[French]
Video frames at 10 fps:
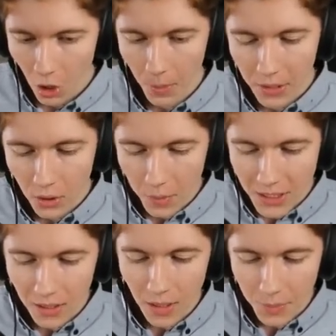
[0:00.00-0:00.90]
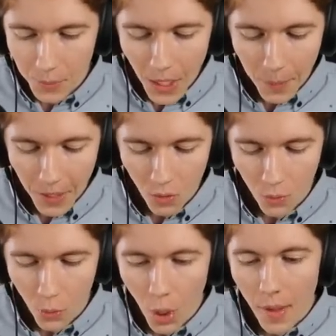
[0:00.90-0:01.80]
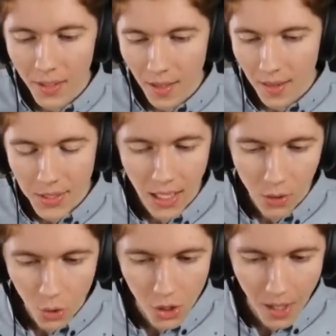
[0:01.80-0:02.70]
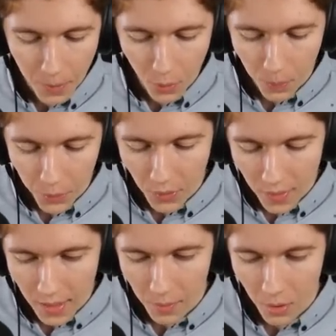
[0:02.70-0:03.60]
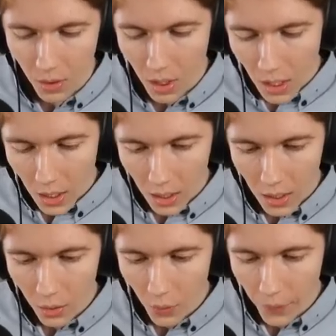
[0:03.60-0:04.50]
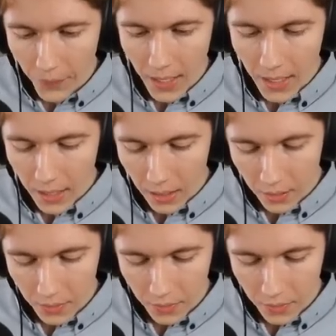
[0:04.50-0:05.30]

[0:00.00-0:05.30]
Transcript: en mettant un petit, peu la pression. Pourquoi pas avec un cimetière à gauche, ça peut potentiellement euh, le faire.